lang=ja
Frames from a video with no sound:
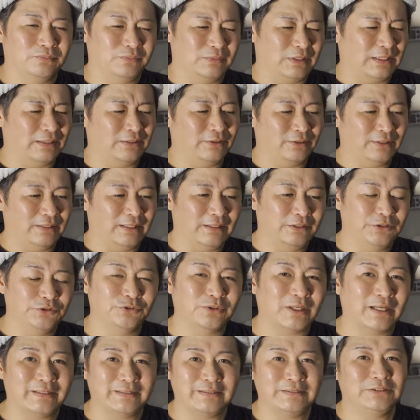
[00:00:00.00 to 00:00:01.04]
なんていうかな
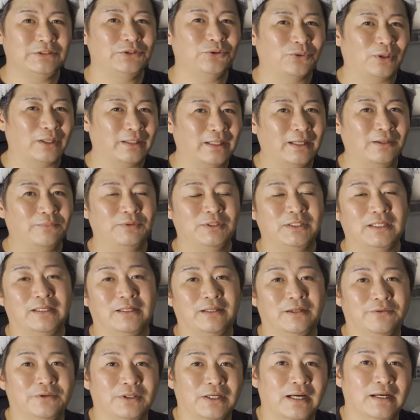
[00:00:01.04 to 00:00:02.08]
床にしようかなみたい
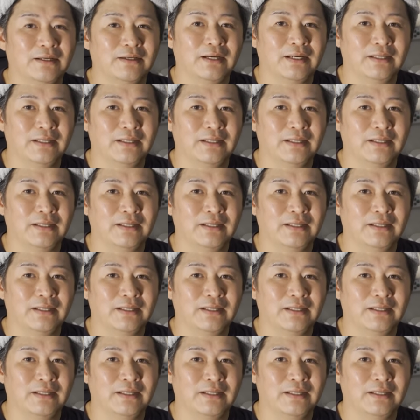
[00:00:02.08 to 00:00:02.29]
なのを考